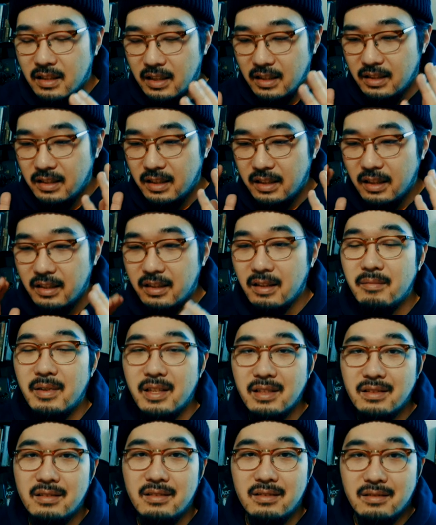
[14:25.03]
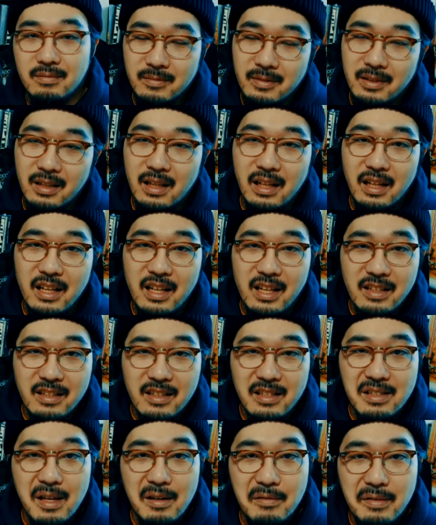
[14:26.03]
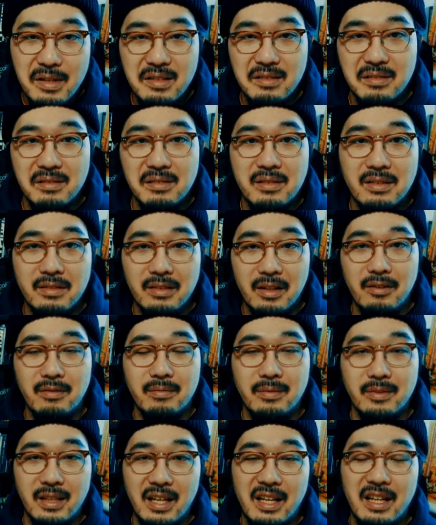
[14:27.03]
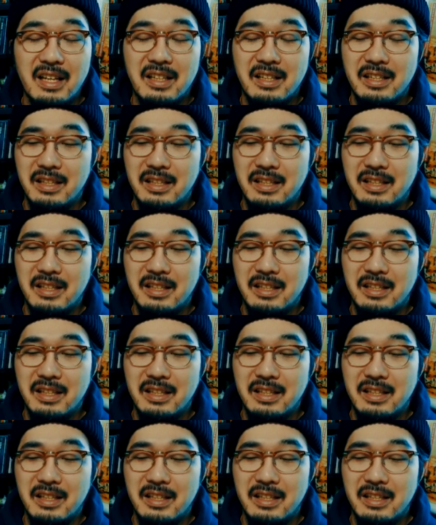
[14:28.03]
ただれたマスク。もうあれ、レザーフェイスですよね、ほぼね。